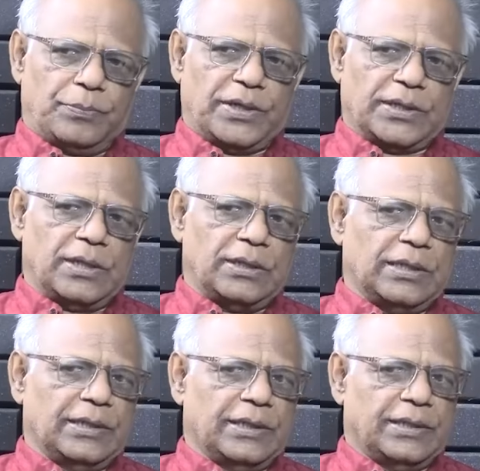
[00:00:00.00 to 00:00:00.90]

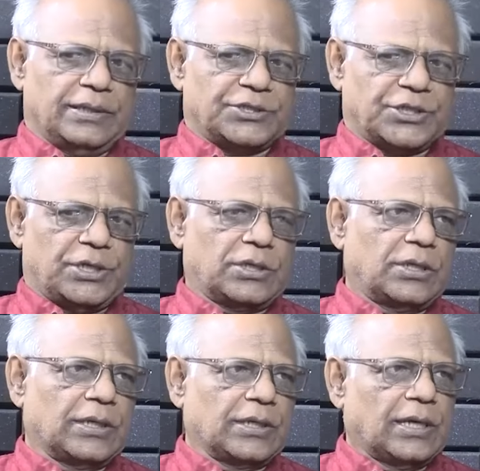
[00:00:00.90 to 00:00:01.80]
పఠాన్లని కానీ
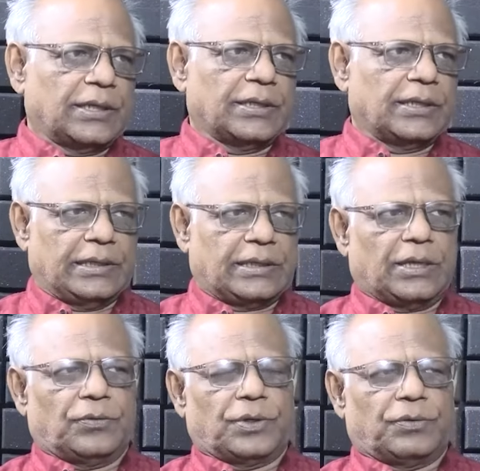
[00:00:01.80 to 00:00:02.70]
షేక్లని కానీ
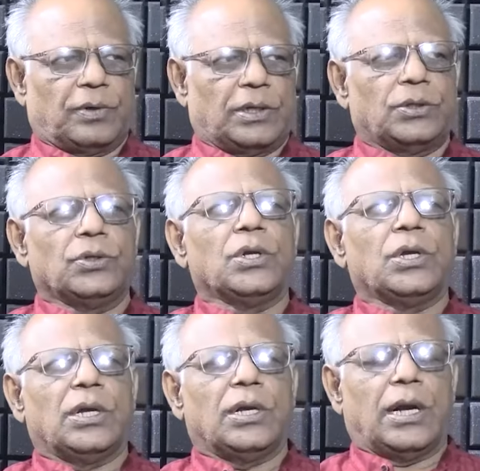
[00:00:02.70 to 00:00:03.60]
ఇట్లా ఉన్న వాళ్ళు
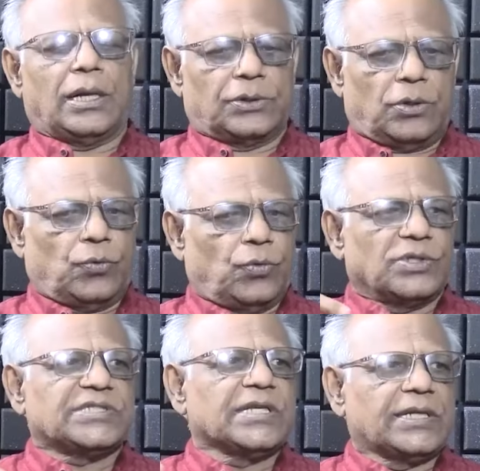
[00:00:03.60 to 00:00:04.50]
అందులో
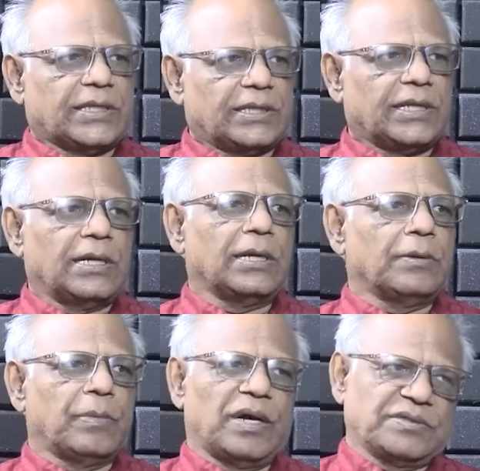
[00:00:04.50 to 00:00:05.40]
ఓసీల కింద
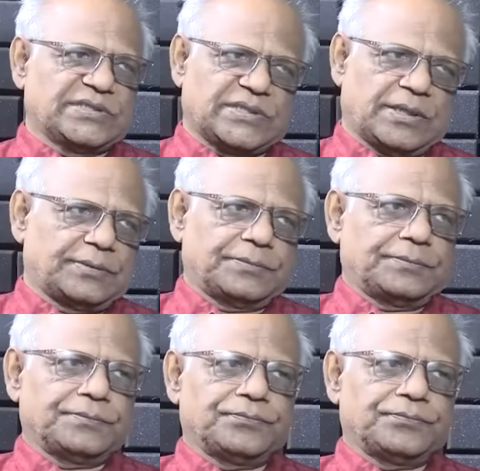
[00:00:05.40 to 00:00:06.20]
భావిస్తారు